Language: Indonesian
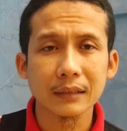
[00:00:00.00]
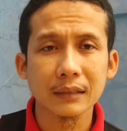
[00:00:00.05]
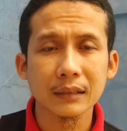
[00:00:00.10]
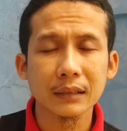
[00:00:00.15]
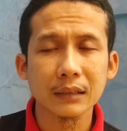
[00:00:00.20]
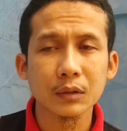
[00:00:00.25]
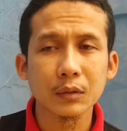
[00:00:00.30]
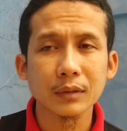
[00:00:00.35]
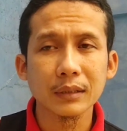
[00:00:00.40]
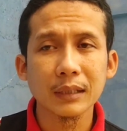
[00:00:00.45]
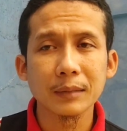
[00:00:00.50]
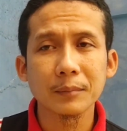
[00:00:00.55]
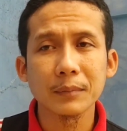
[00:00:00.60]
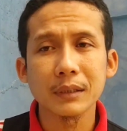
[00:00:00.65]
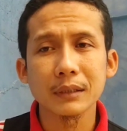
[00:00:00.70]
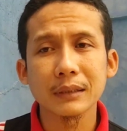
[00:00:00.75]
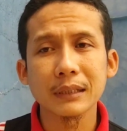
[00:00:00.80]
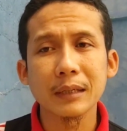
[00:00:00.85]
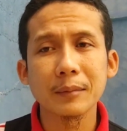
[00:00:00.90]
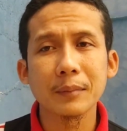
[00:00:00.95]
Itu yang
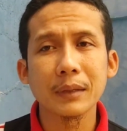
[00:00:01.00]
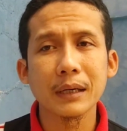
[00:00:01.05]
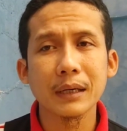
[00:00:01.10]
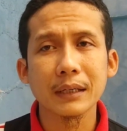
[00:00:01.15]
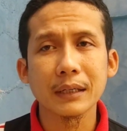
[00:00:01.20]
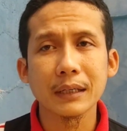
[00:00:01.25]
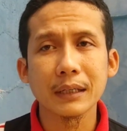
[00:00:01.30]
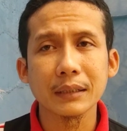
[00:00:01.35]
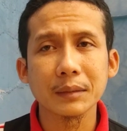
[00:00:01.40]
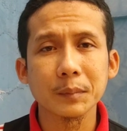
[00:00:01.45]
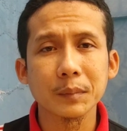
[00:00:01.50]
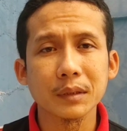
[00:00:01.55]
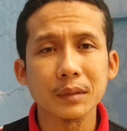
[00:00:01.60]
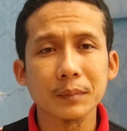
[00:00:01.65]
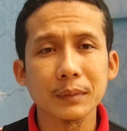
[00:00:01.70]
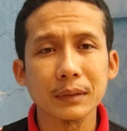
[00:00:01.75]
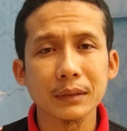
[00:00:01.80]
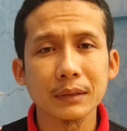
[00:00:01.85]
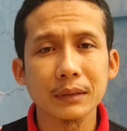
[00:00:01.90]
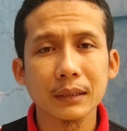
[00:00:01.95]
pertama ya,
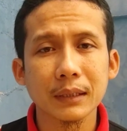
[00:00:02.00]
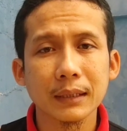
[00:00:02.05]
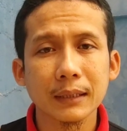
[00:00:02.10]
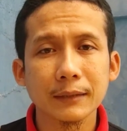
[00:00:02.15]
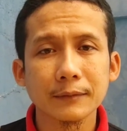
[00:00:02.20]
teman-teman.